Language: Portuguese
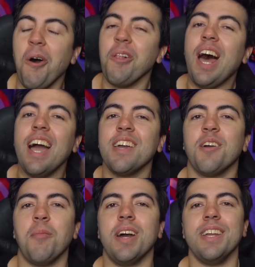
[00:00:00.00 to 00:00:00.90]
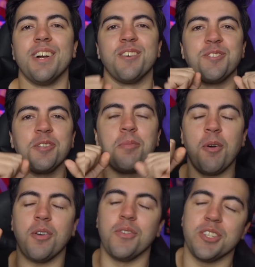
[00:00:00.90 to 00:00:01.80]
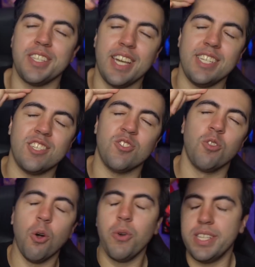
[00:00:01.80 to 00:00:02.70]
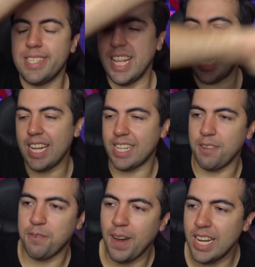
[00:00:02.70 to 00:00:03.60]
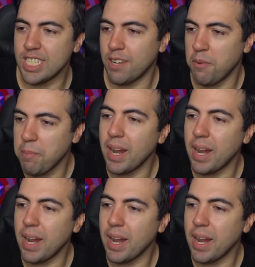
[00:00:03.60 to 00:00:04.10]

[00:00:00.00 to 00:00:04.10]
Olá, Hiromaníacos! Tudo bom com vocês? Luiz Celari que fala e já vamos